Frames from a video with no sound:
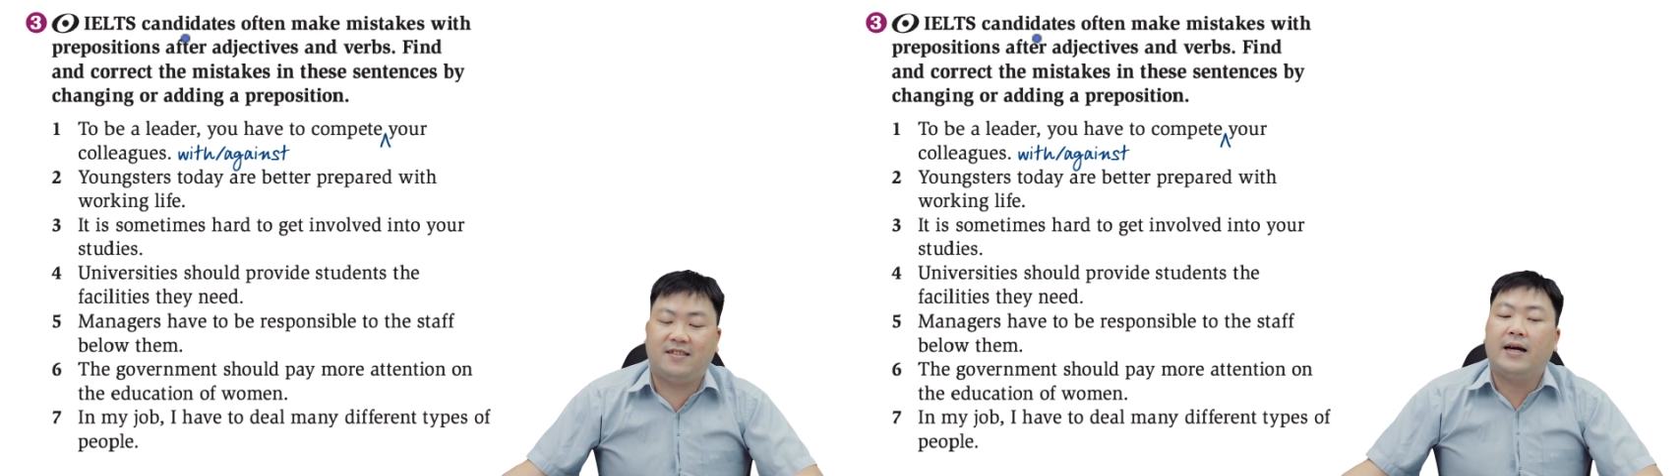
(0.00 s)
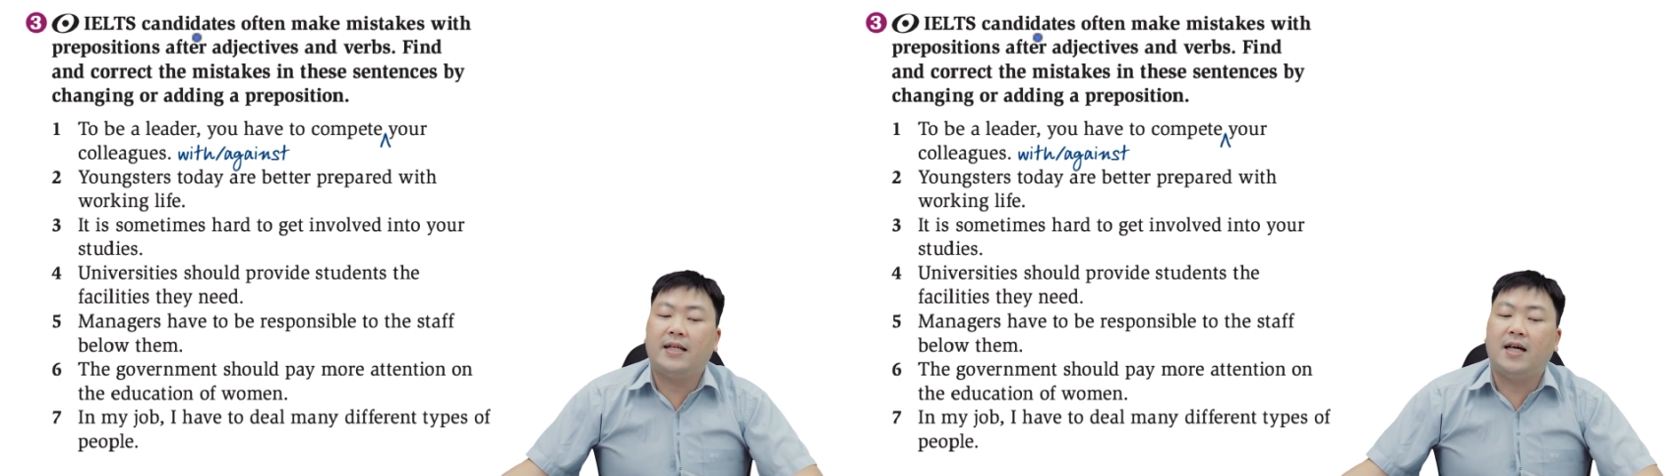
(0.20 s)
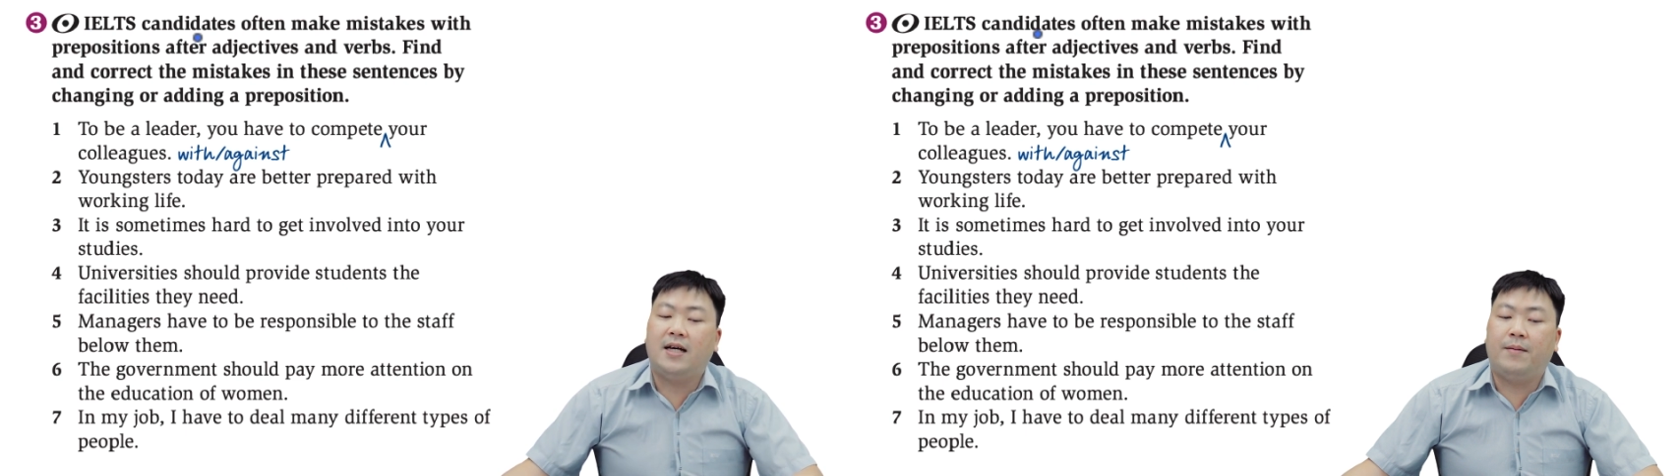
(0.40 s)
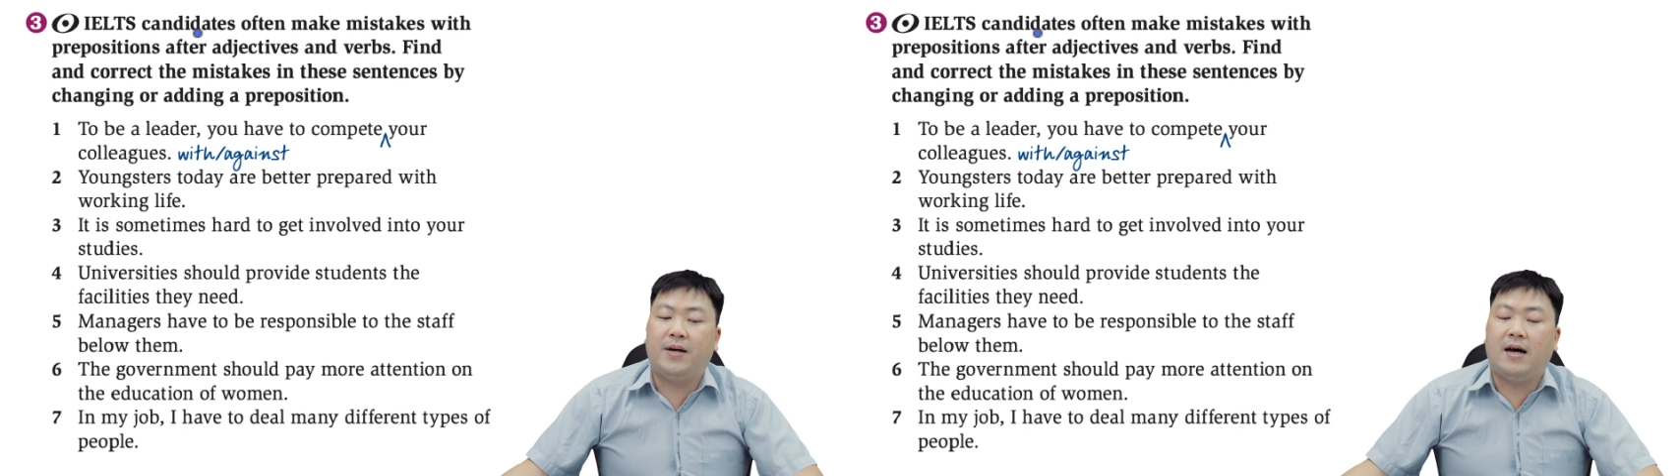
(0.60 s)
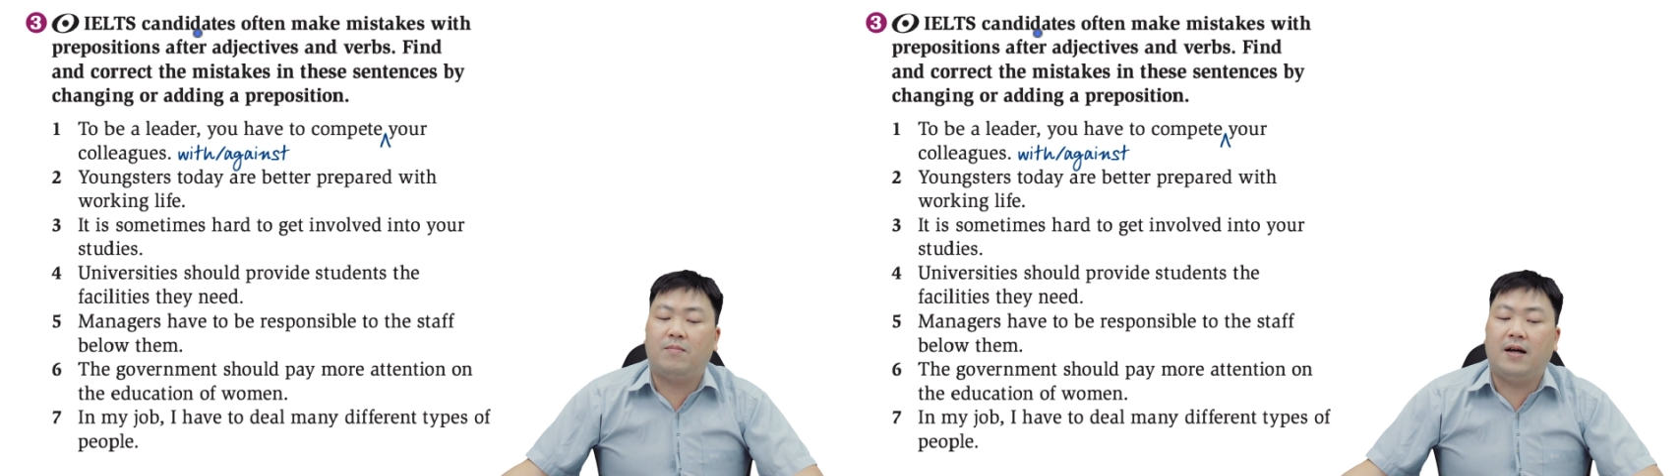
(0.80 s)
Cái từ này mình
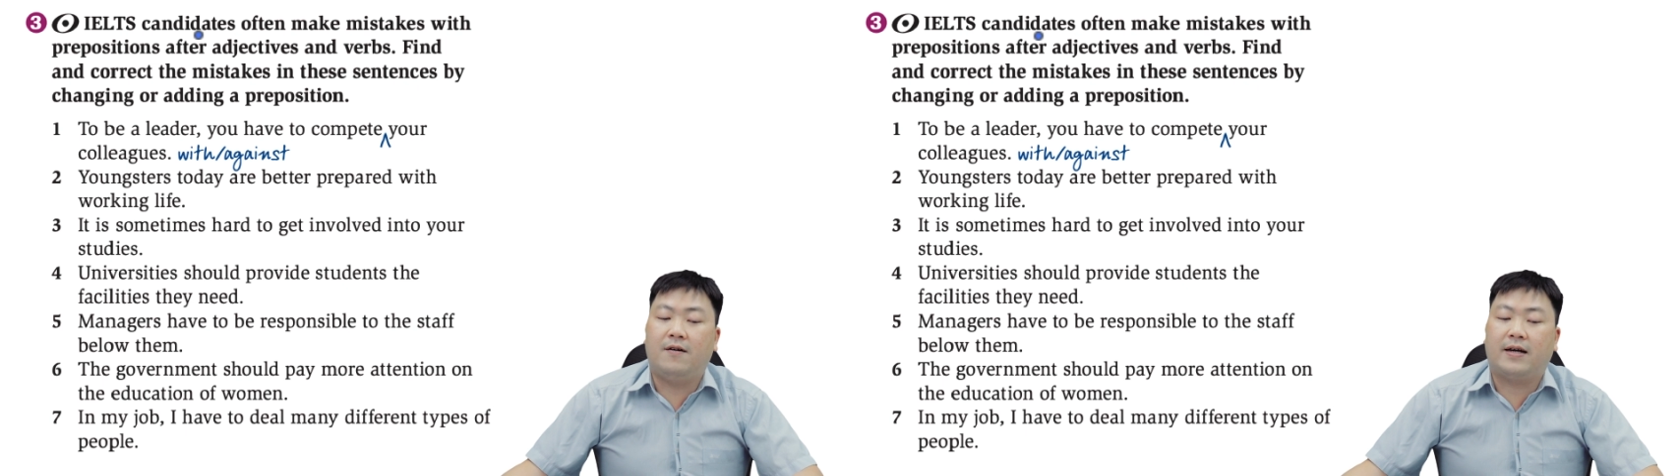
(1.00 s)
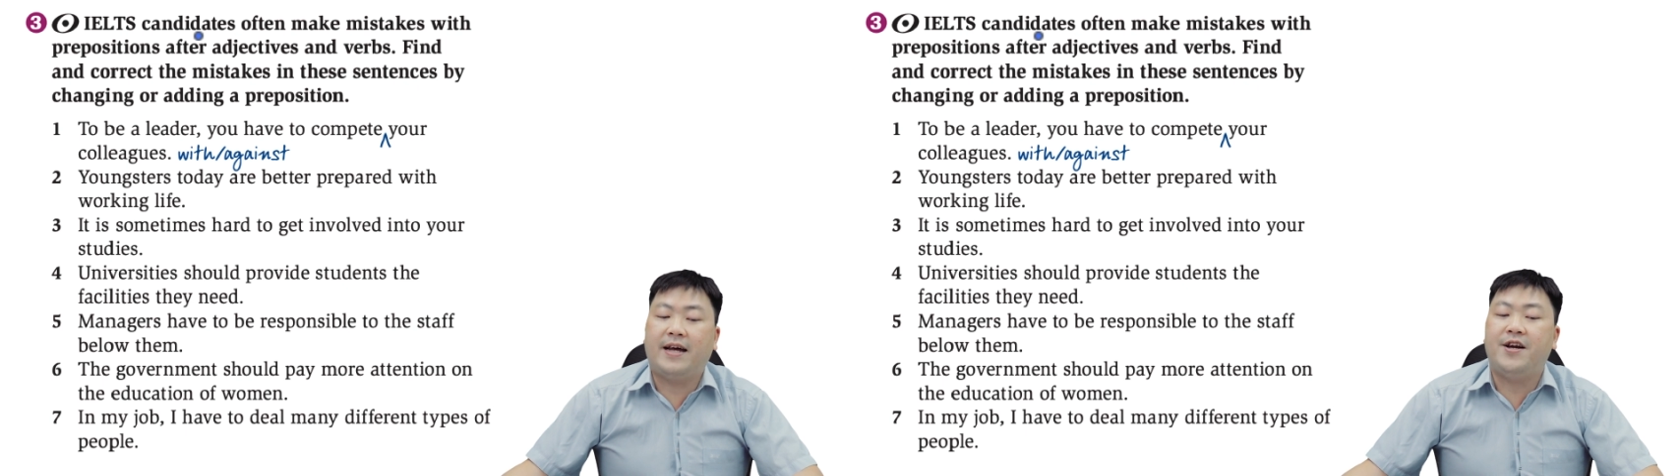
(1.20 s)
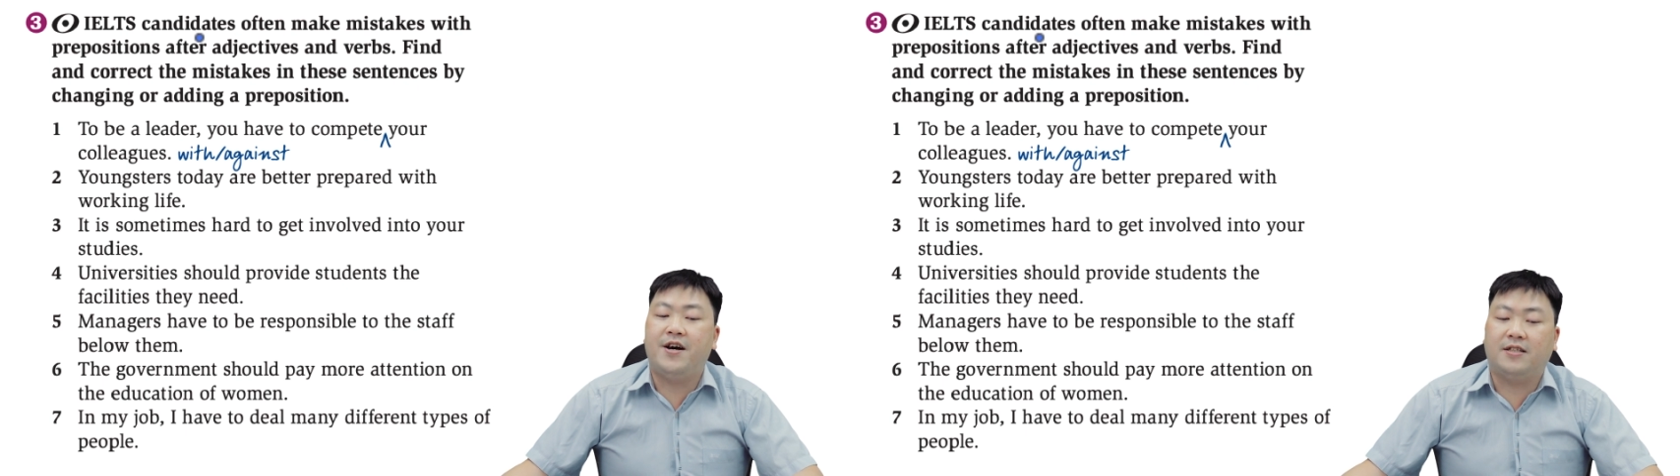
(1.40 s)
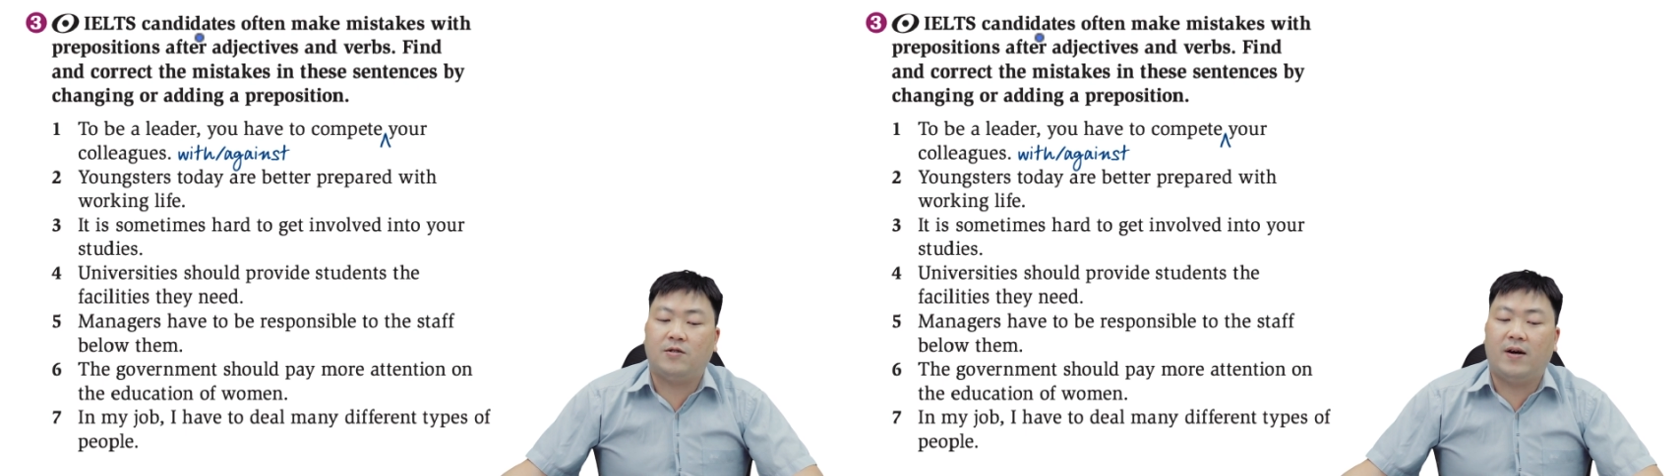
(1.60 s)
đọc là candidates hoặc